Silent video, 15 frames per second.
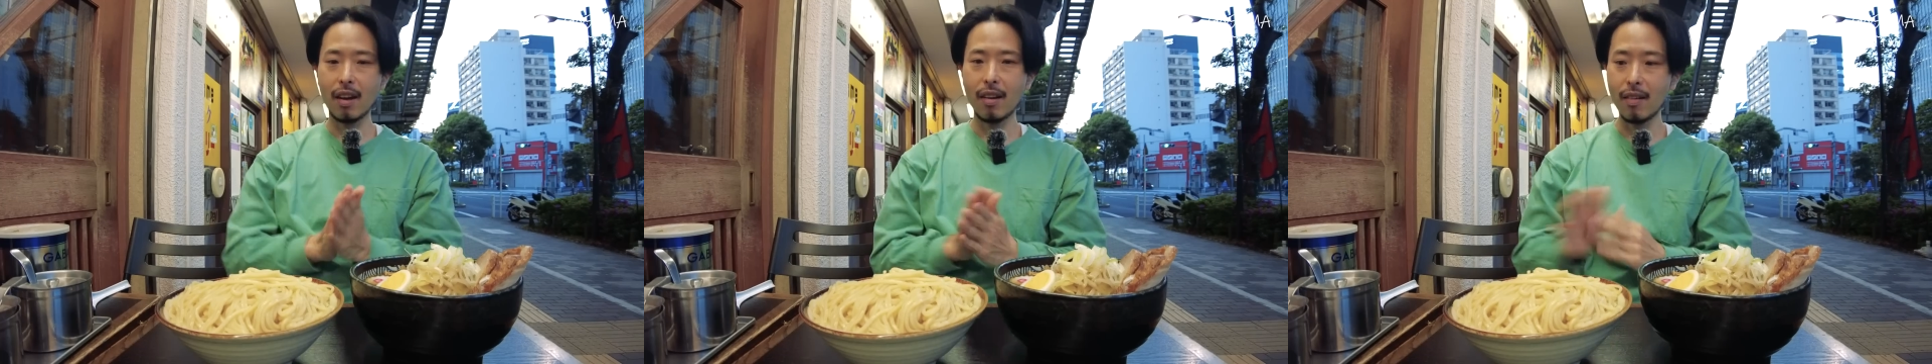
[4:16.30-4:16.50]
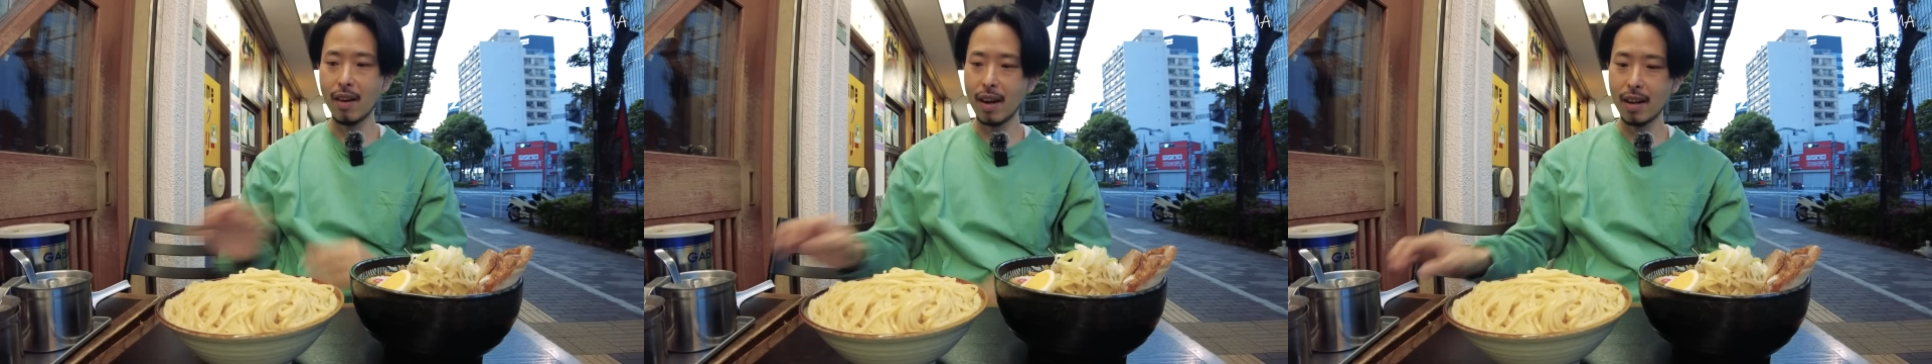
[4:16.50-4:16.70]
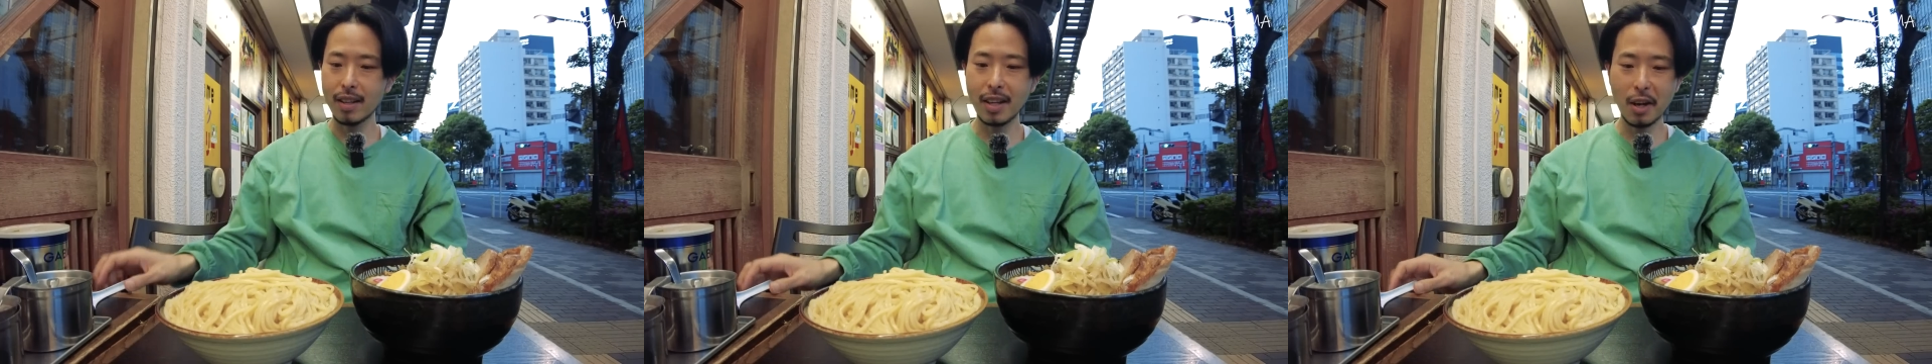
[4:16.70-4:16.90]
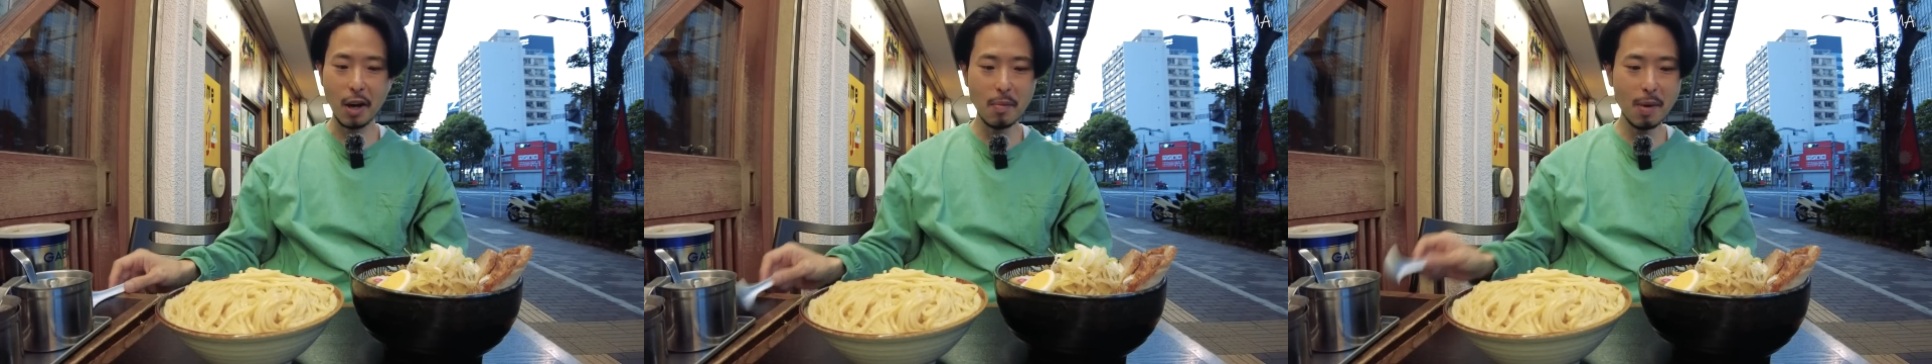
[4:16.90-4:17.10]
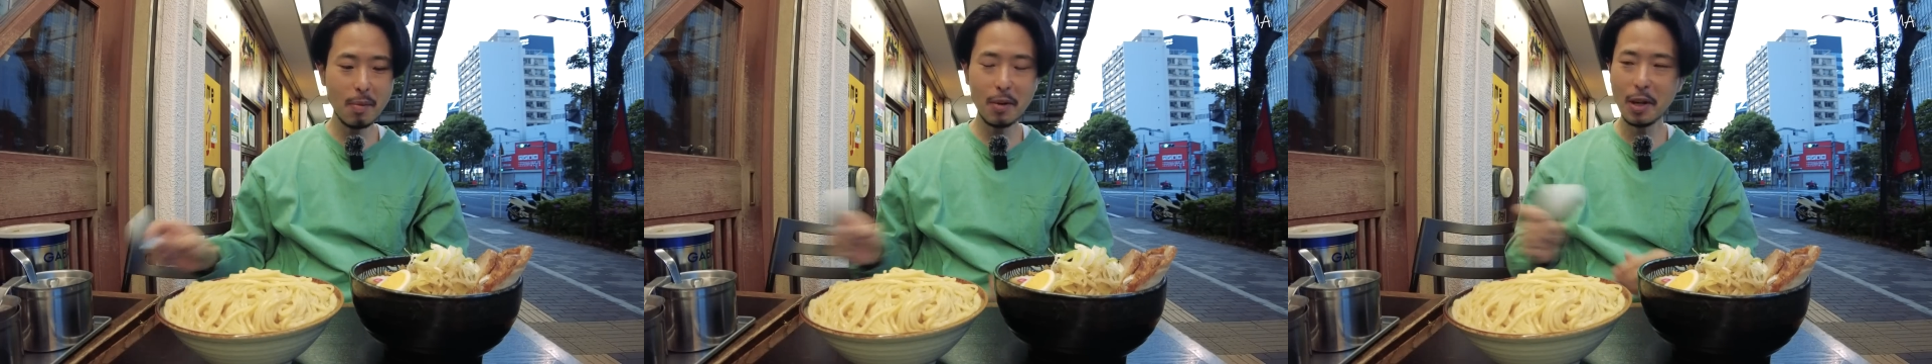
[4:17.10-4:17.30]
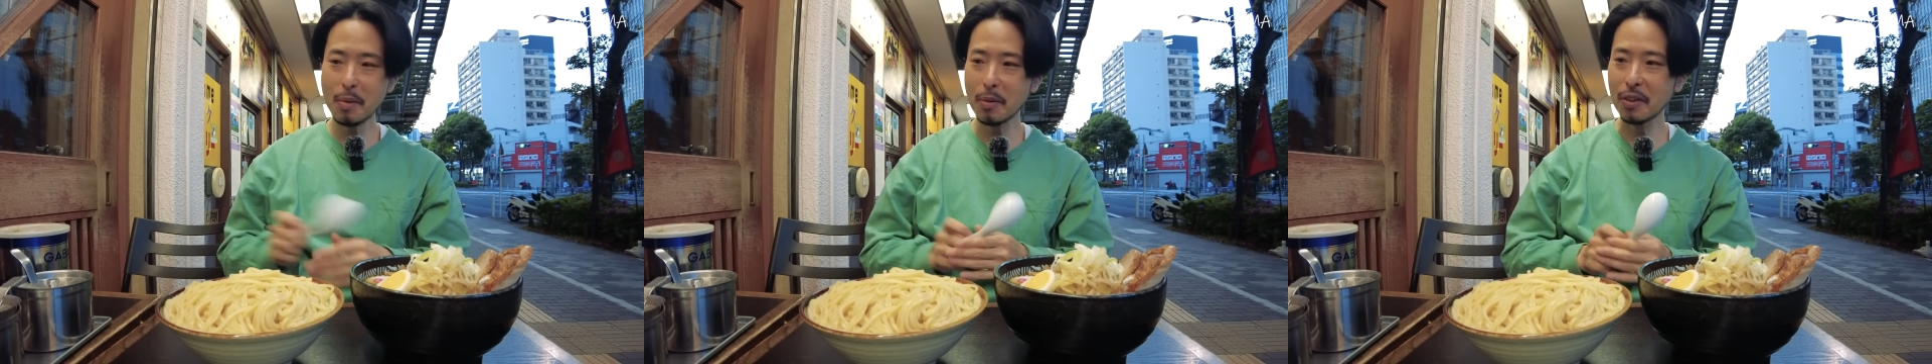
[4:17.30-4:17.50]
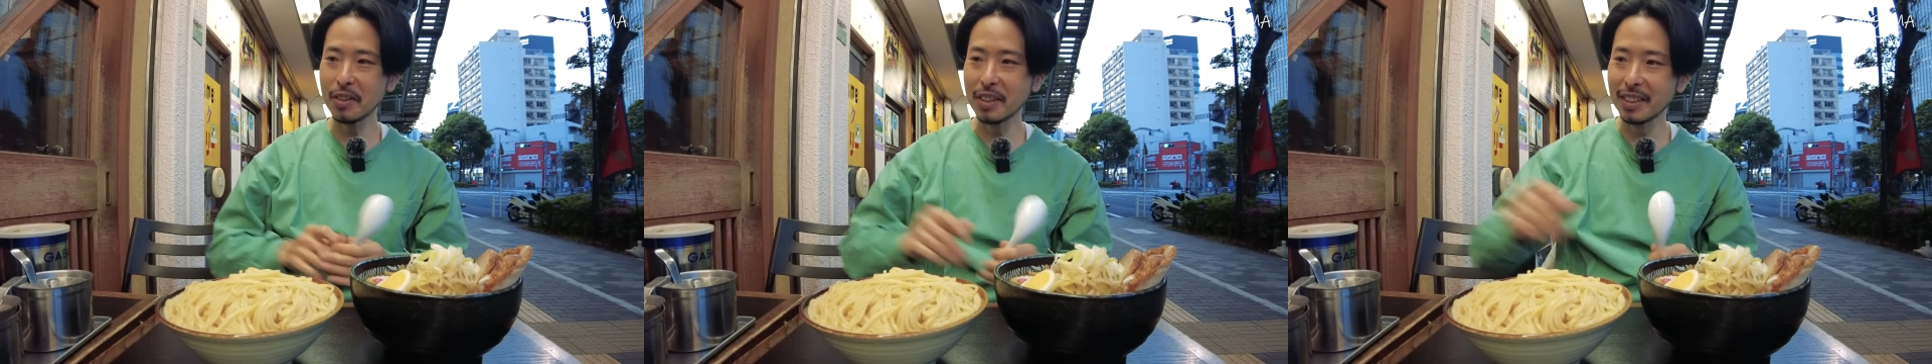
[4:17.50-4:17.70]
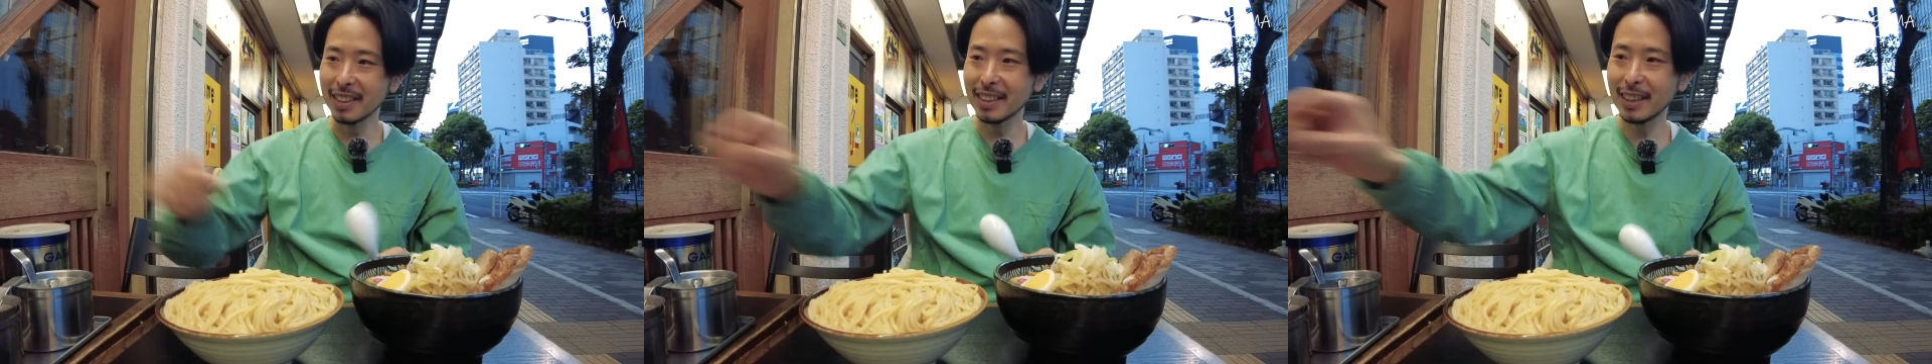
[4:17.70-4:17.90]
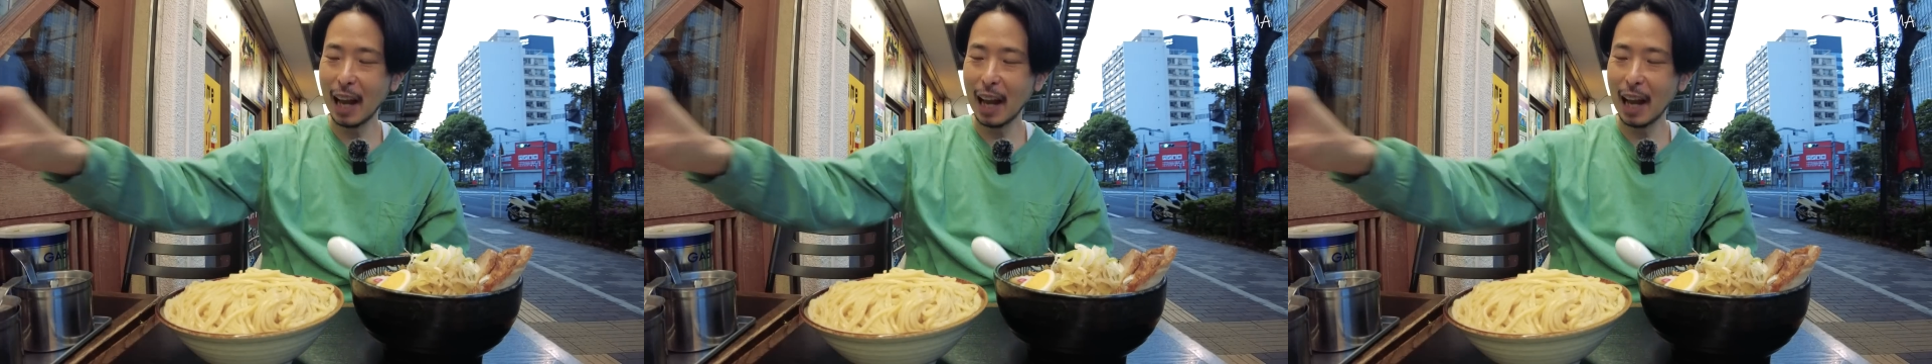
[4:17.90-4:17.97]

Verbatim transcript: 와, 이게 얼마 만에 먹는